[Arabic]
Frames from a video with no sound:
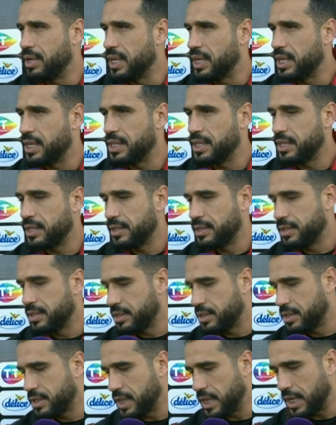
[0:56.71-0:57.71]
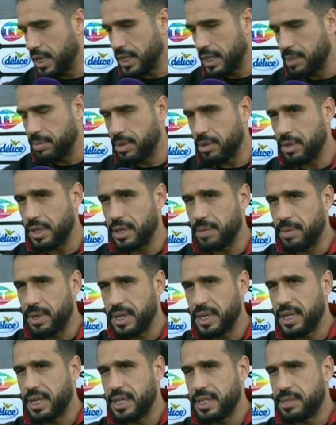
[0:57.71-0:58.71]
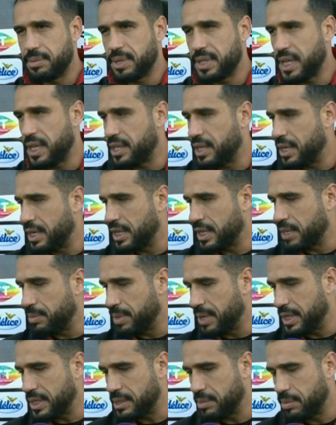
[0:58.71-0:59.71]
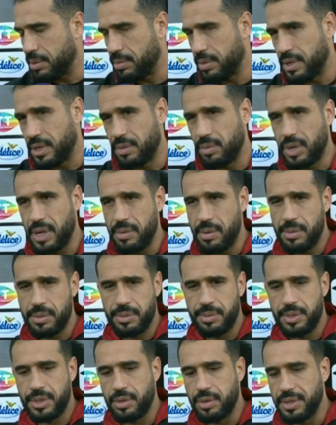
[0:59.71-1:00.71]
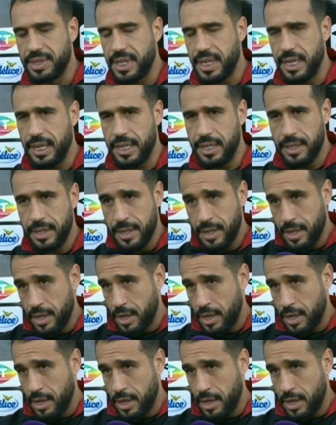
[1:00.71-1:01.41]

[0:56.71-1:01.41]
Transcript: ولا غادي ان شاء الله كما قلت لك معنا لازمك تحضر لها كما يلزم المقابله مش باش تكون سهله